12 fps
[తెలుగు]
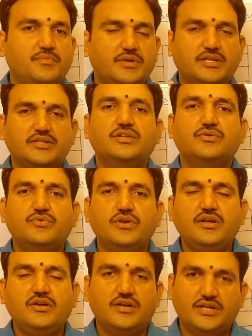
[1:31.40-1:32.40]
మీరందరూ
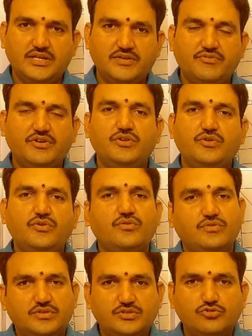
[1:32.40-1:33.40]
కూడా ఈ వీడియో
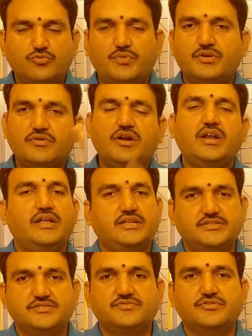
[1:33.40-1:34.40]
దీంతో పాటుగా
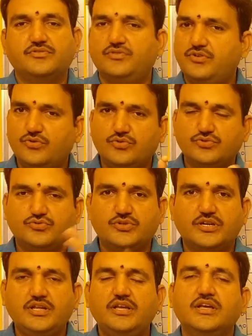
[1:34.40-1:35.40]
డైరెక్షన్స్ వీడియో ఈ రెండు
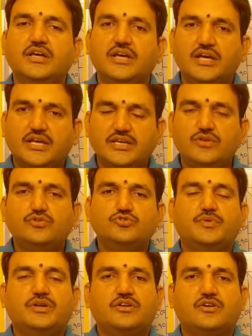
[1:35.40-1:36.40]
చూడండి ఈరోజు
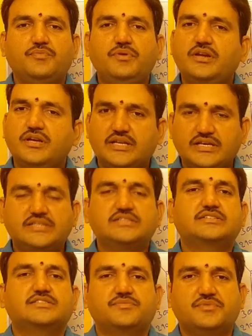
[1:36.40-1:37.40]
మన టాపిక్
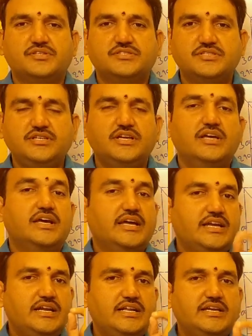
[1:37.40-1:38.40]
డిగ్రీస్కి సంబంధించి
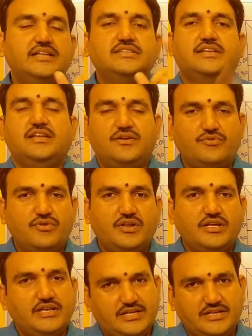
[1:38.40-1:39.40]
ఈ డిగ్రీస్ ఎలా
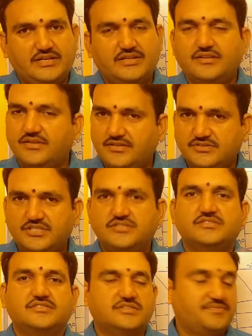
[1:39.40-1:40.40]
ఉంటాయి ఏంటి
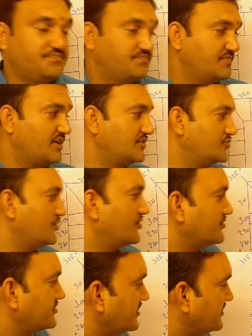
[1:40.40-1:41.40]
చర్చిద్దాం ఇక
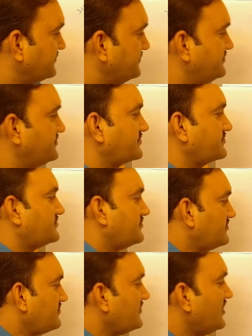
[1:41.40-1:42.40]
చూడండి ఒకసారి
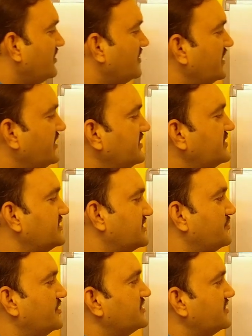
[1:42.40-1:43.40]
డిగ్రీస్కి
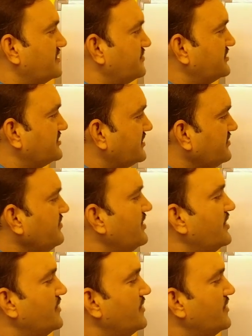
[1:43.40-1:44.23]
సంబంధించిన సమాచారం